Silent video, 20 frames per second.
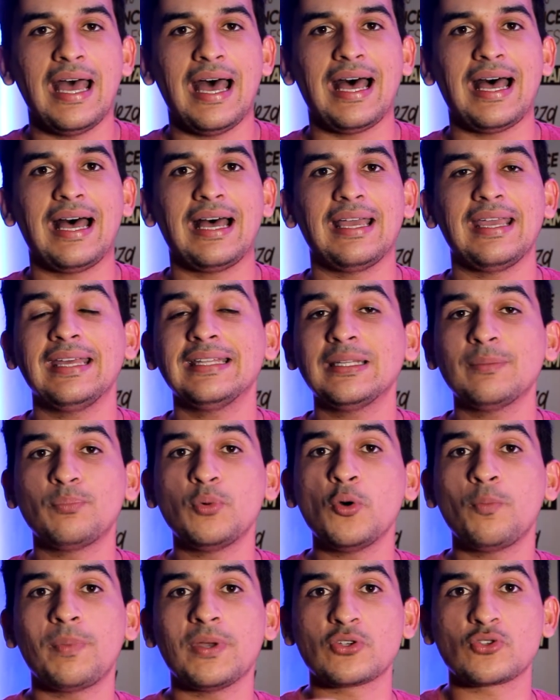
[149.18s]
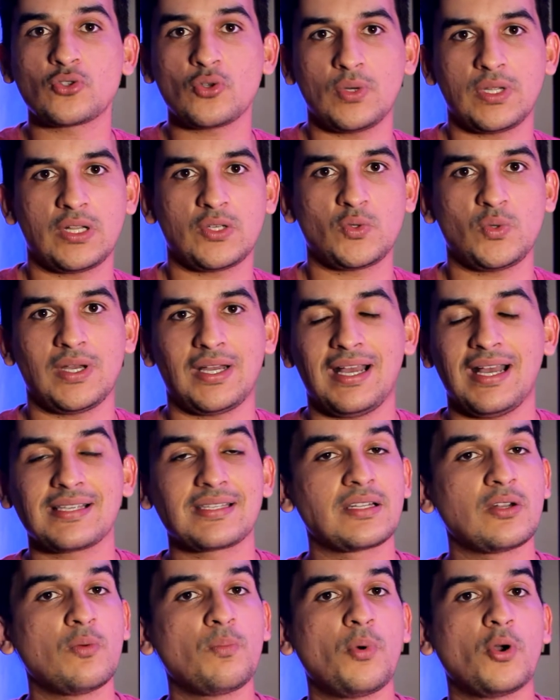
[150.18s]
a renda por pessoa na sua
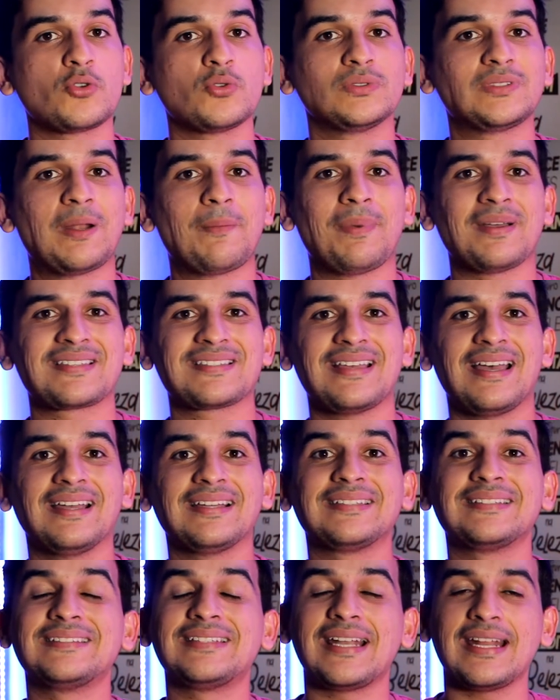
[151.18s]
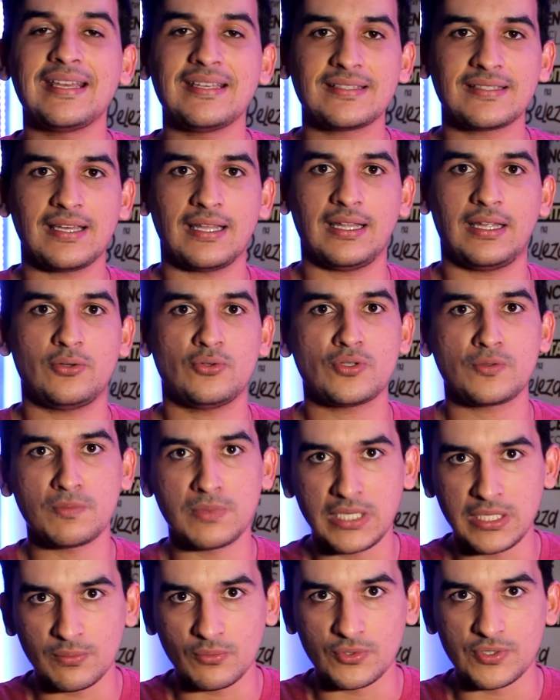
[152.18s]
casa não pode ultrapassar três salários
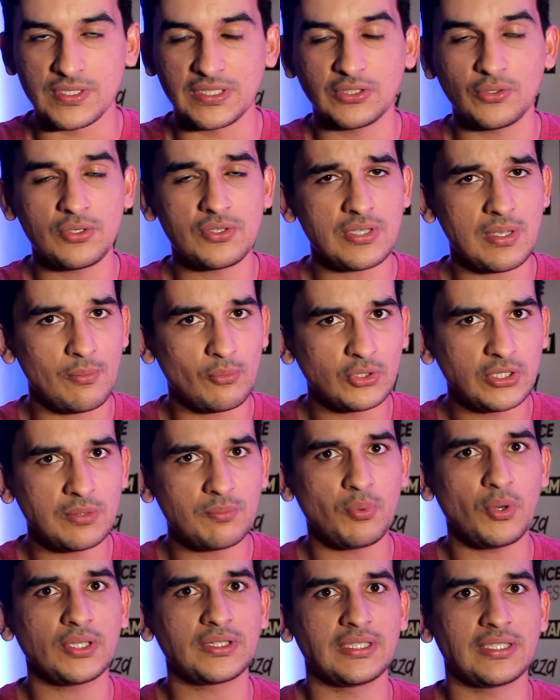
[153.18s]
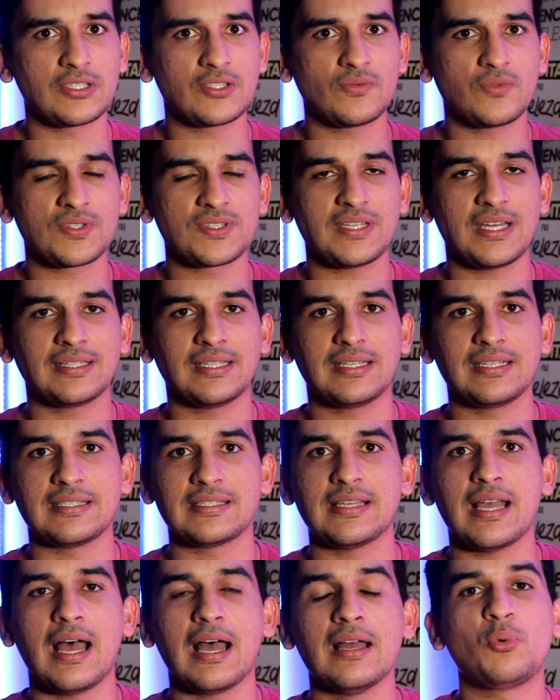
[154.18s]
mínimos. Então isso é muito importante você
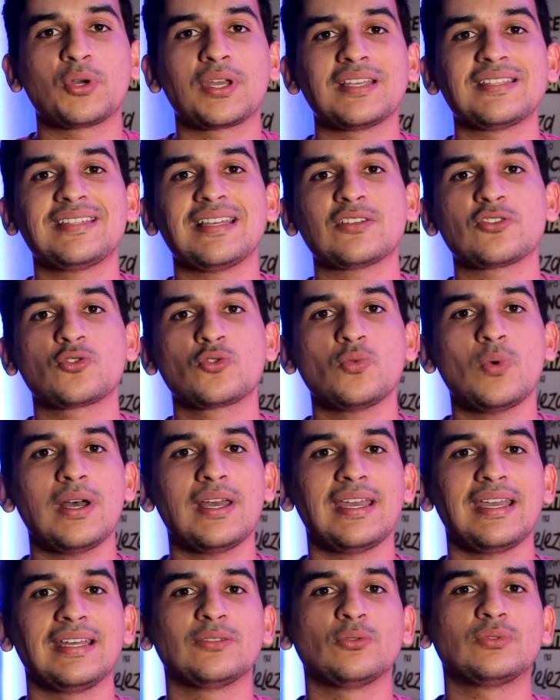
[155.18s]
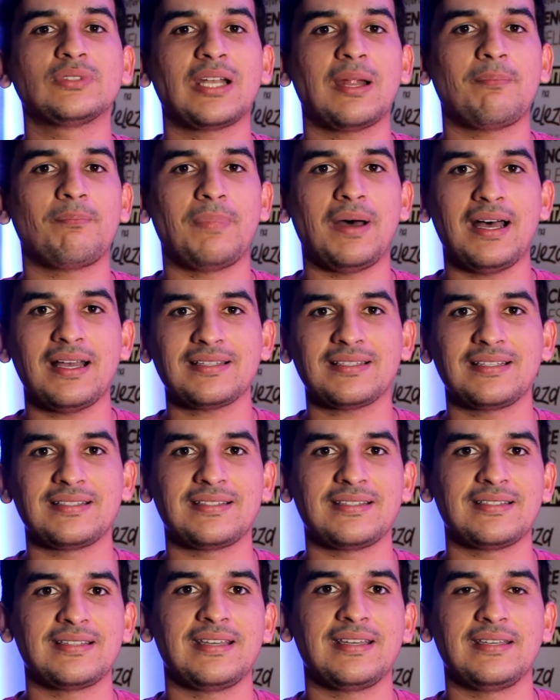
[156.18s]
analisar, porque se a sua renda ultrapassa
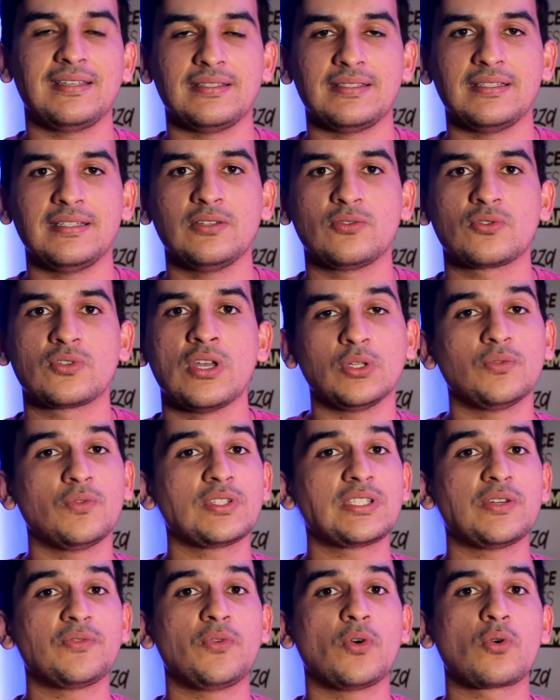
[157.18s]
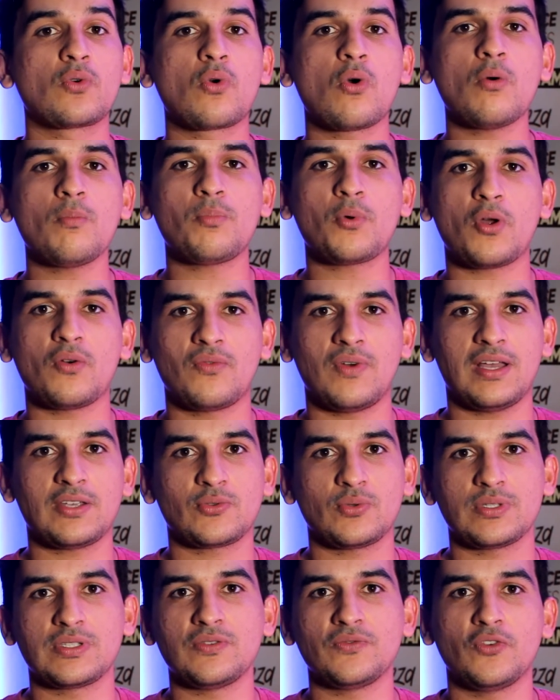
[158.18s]
esses requisitos, quando você for comprovar
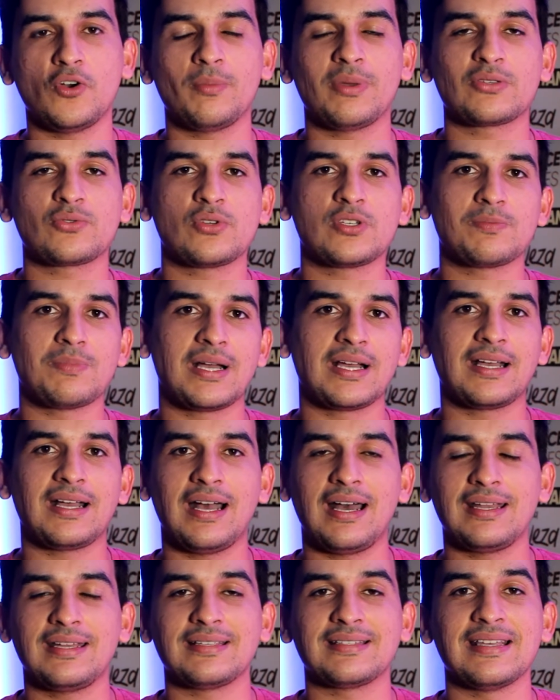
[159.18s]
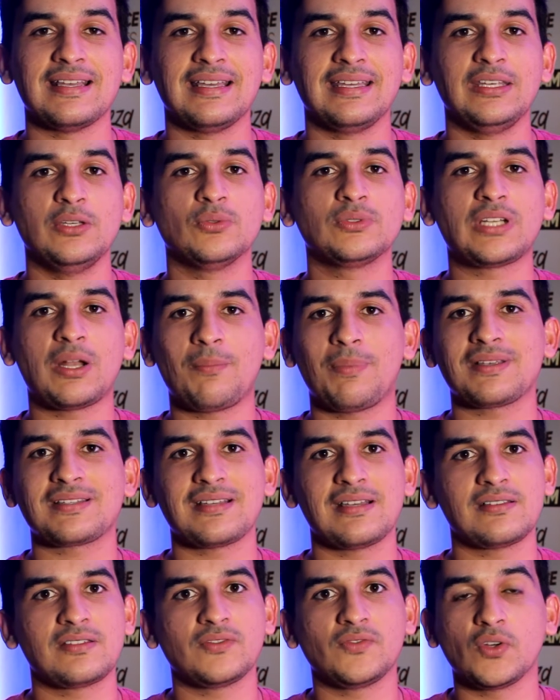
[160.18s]
suas informações bancárias e
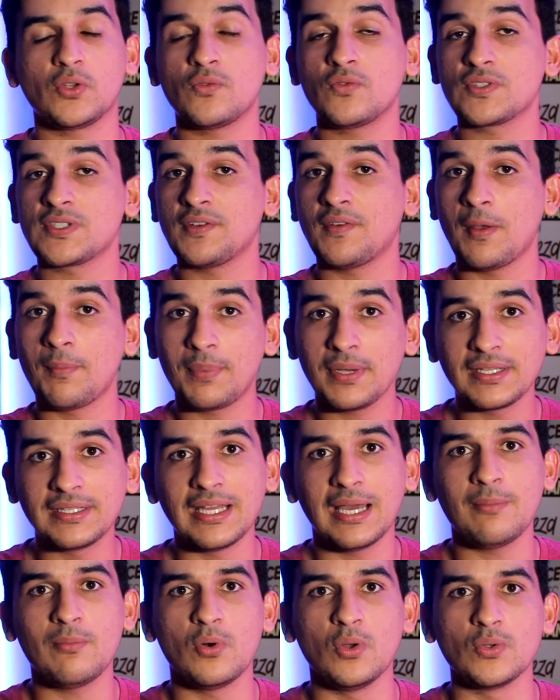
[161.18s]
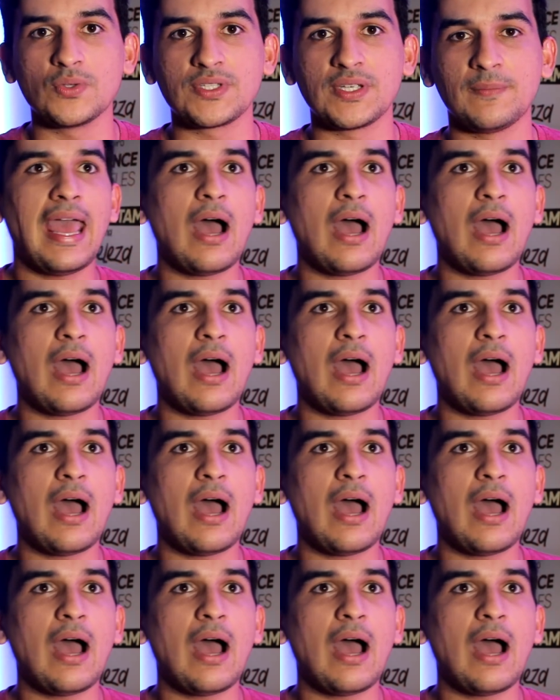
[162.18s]
ultrapassar esse valor, você vai perder a bolsa.